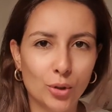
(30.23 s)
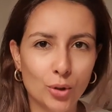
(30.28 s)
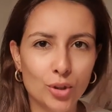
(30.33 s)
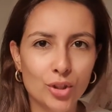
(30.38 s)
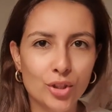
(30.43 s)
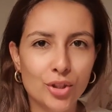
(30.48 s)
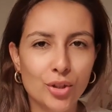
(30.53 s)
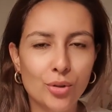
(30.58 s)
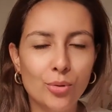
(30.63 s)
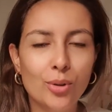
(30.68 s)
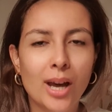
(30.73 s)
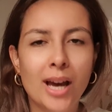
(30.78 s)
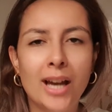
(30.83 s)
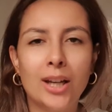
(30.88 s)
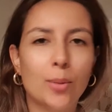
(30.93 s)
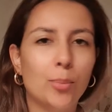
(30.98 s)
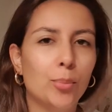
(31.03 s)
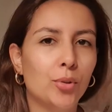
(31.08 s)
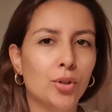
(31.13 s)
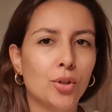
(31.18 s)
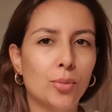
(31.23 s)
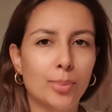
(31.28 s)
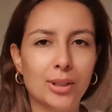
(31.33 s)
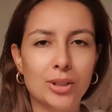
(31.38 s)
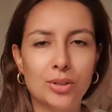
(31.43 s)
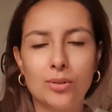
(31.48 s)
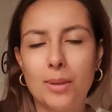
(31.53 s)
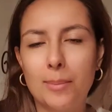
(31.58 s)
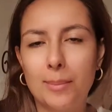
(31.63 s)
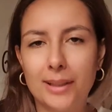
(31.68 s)
col cellulare poi ho
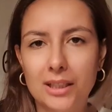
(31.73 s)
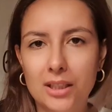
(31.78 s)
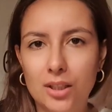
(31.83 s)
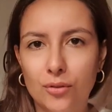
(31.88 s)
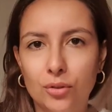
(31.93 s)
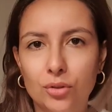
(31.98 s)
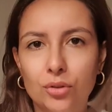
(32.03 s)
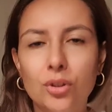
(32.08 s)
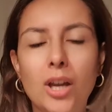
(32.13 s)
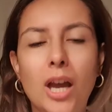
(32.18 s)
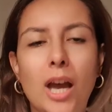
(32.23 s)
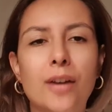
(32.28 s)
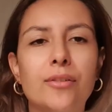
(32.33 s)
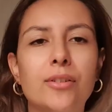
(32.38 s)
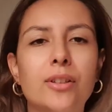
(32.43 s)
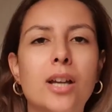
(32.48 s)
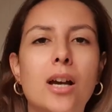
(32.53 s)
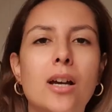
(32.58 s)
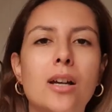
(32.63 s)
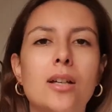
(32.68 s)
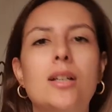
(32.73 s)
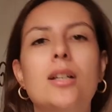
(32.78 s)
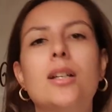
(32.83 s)
preso la macchina fotografica